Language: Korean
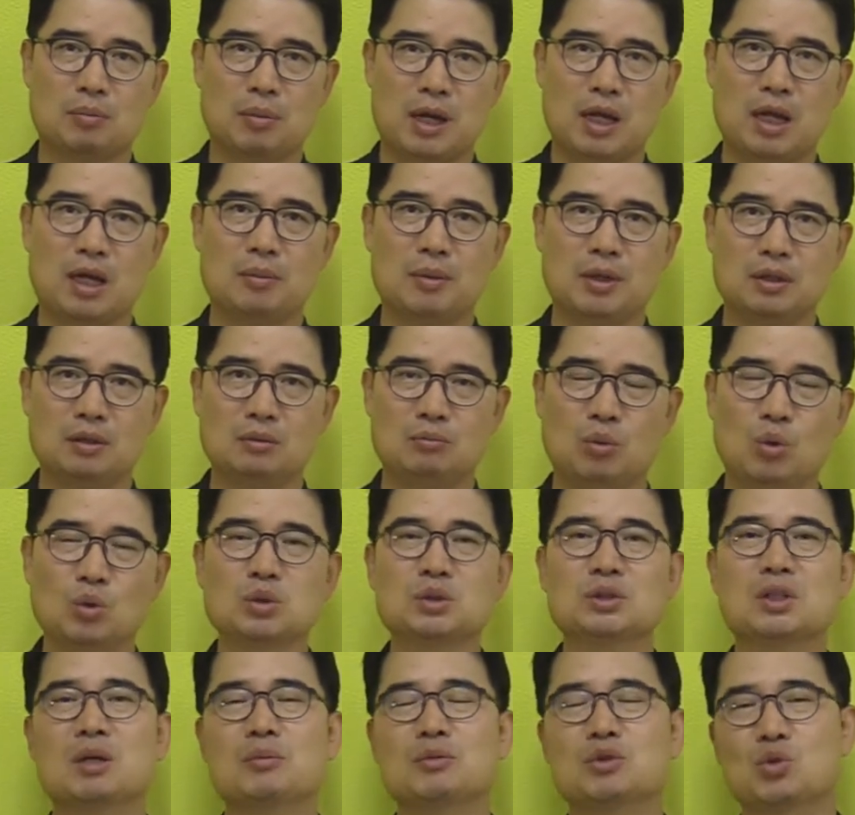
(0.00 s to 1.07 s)
바나바는
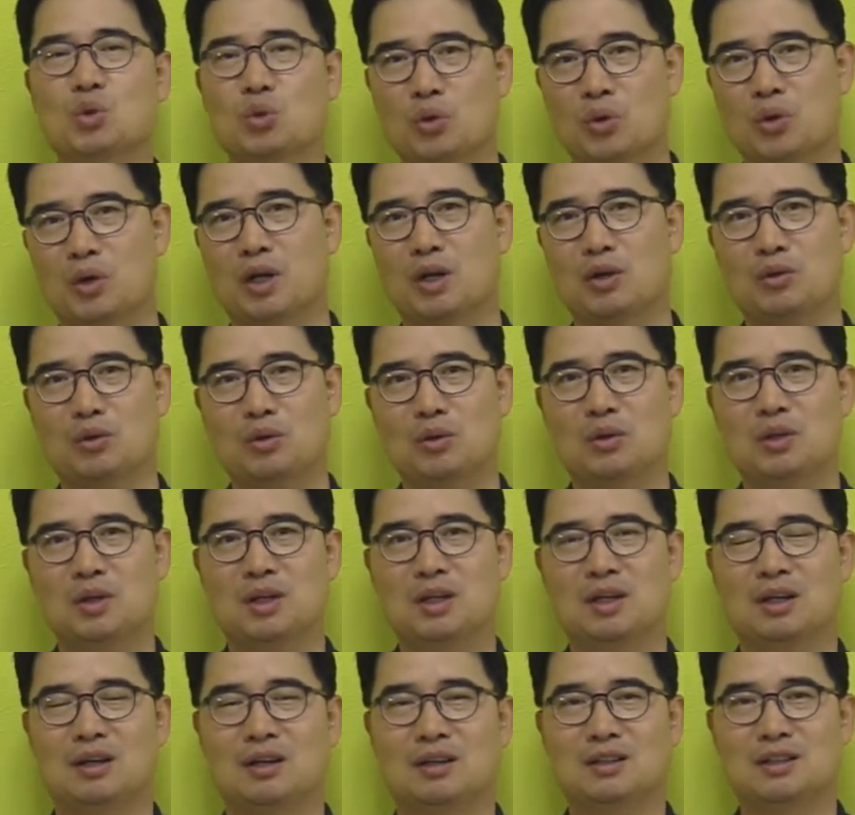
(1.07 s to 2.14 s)
모든 사람이 존경하고
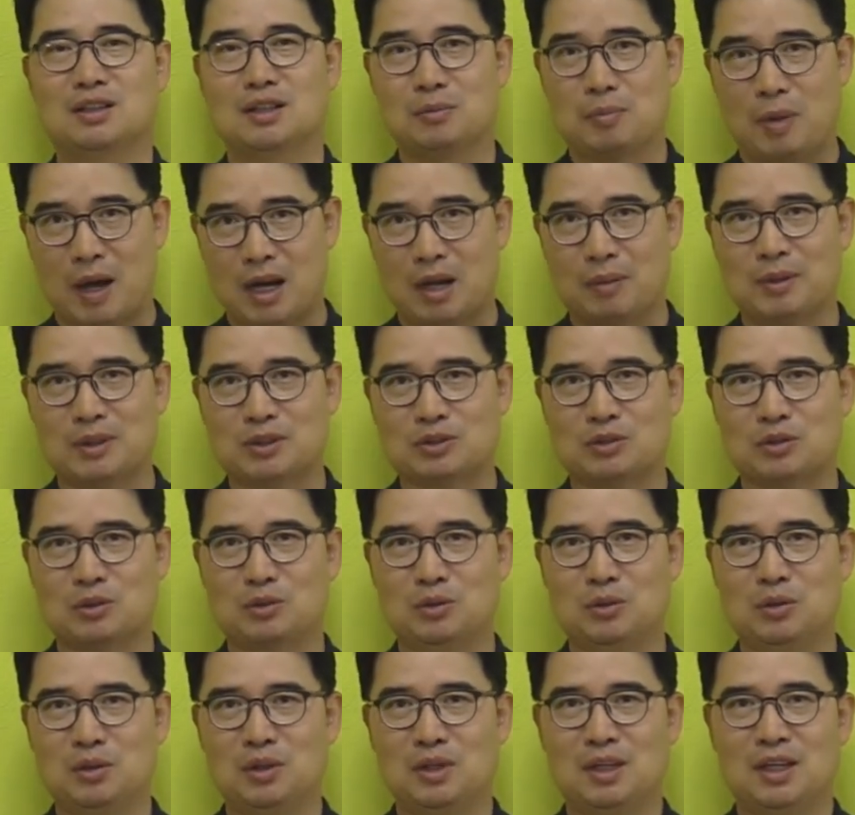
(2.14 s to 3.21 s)
어, 그를
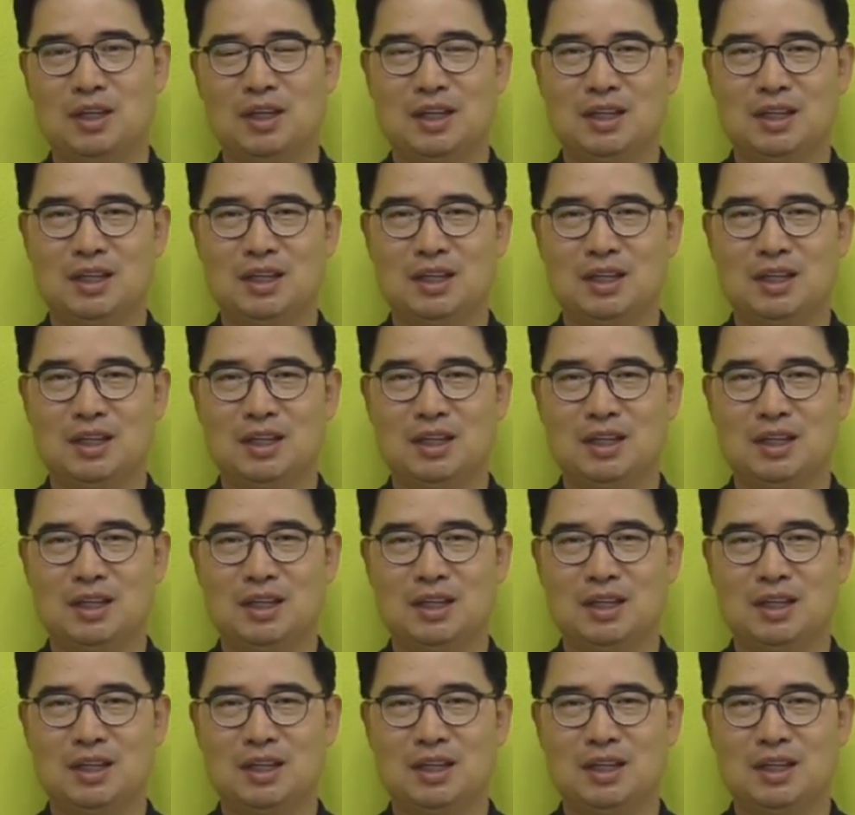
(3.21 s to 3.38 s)
바라봤었고